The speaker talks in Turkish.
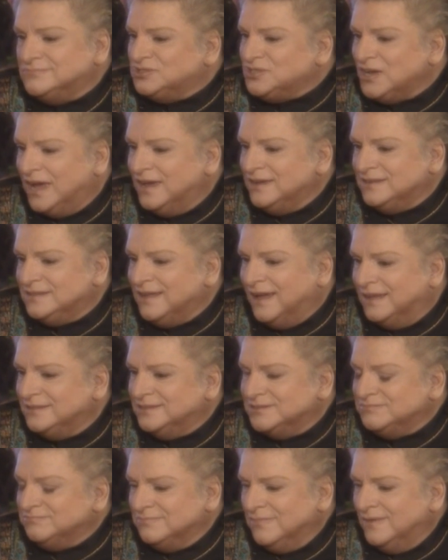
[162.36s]
Cahide
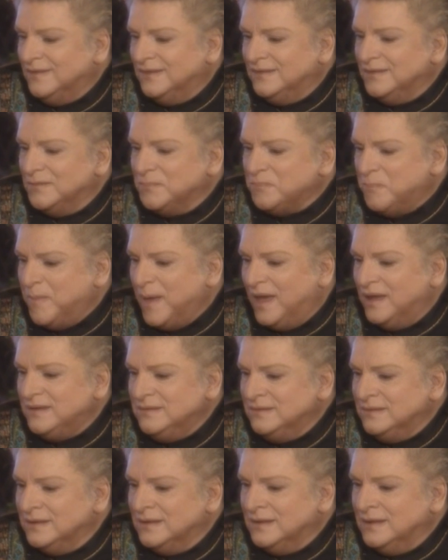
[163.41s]
Hanım,
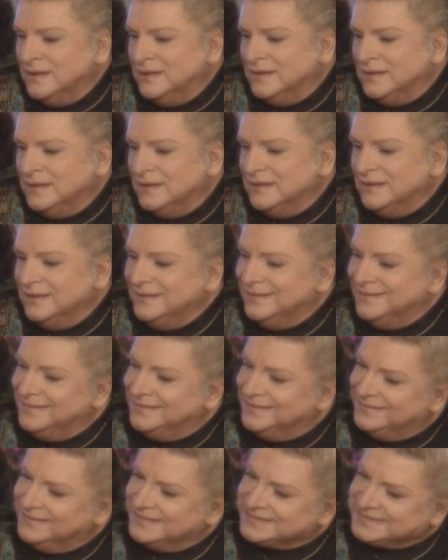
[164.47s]
ben,
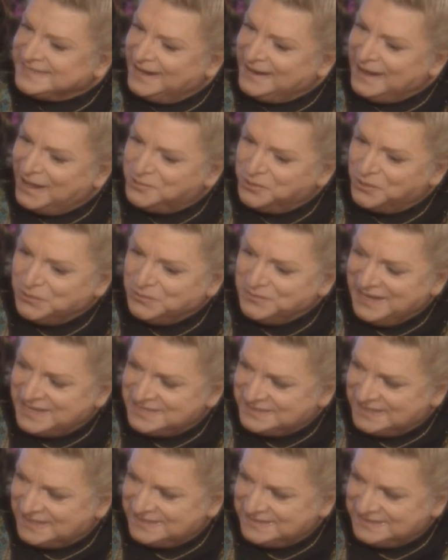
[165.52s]
senaryonun
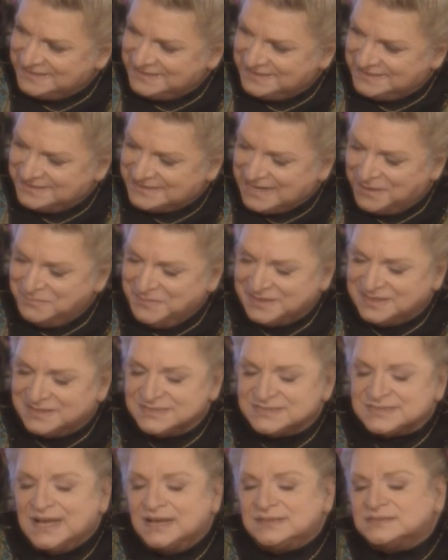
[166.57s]
yazarı
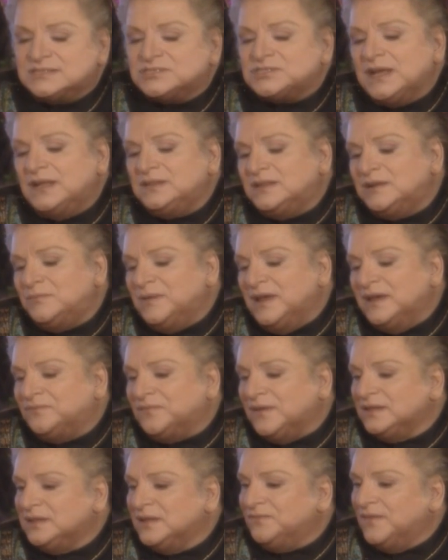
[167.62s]
rahmetli Sadık Şendil
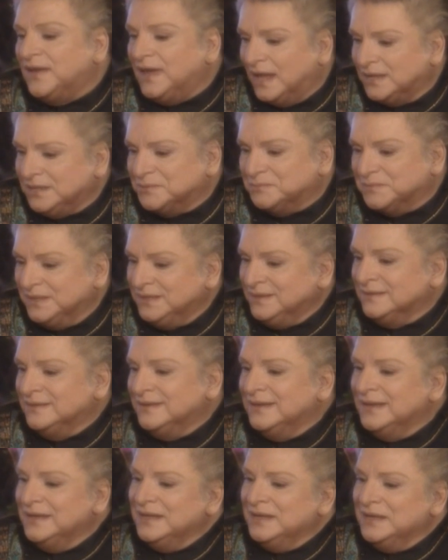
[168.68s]
Beyefendi ve hanımı
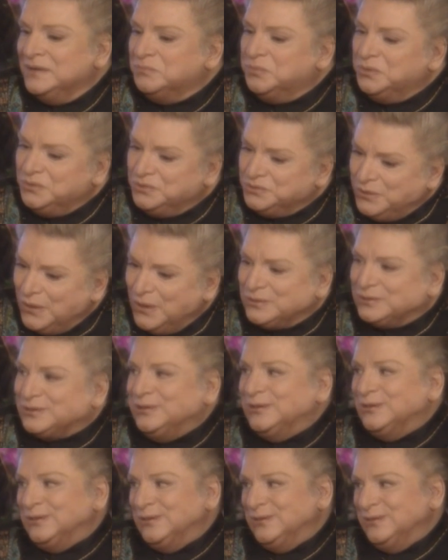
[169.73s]
bu
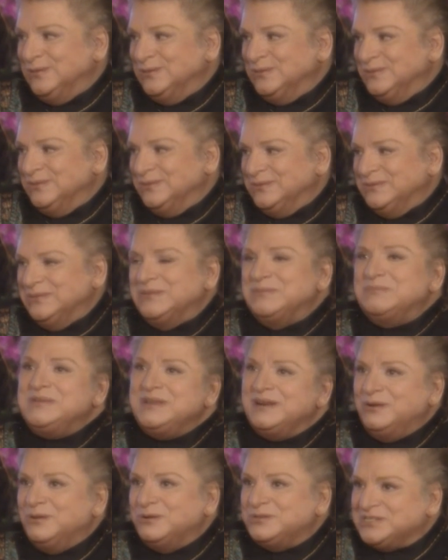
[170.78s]
dörtlü evet.
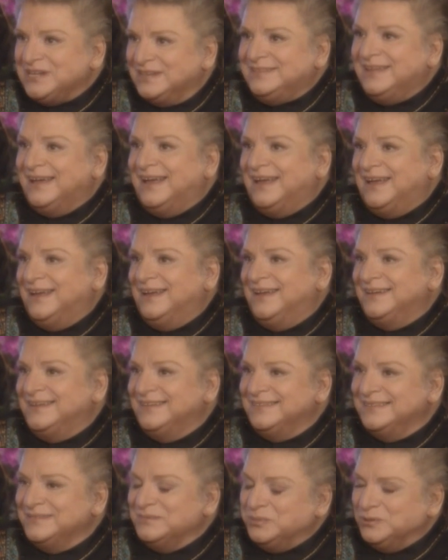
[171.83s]
bir locada
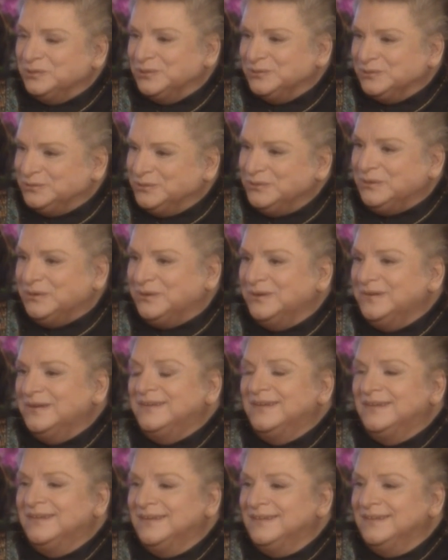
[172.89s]
bulunduk.
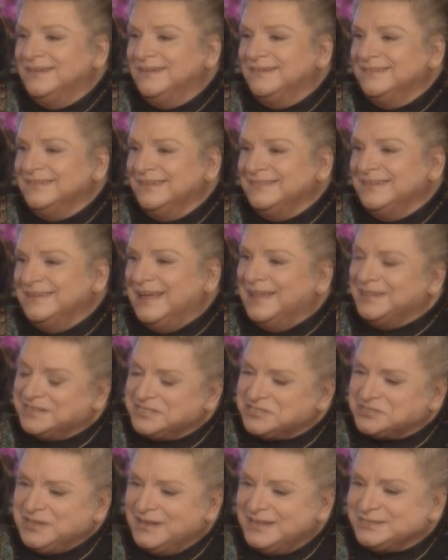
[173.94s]

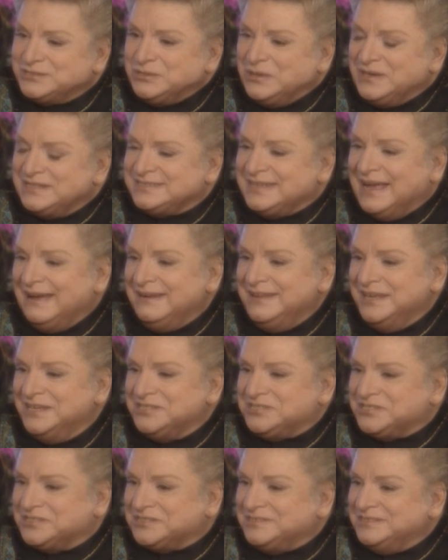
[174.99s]
Alkıştan sonra
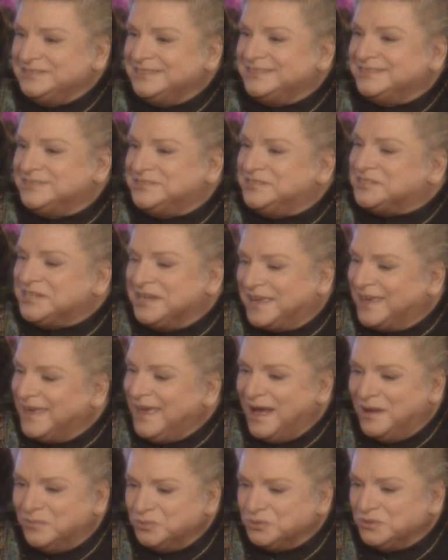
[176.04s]
sahneye çıktık. Çiçek
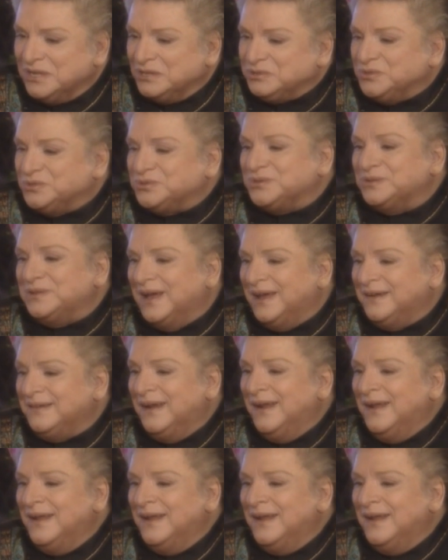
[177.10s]
yağmuruna tuttular.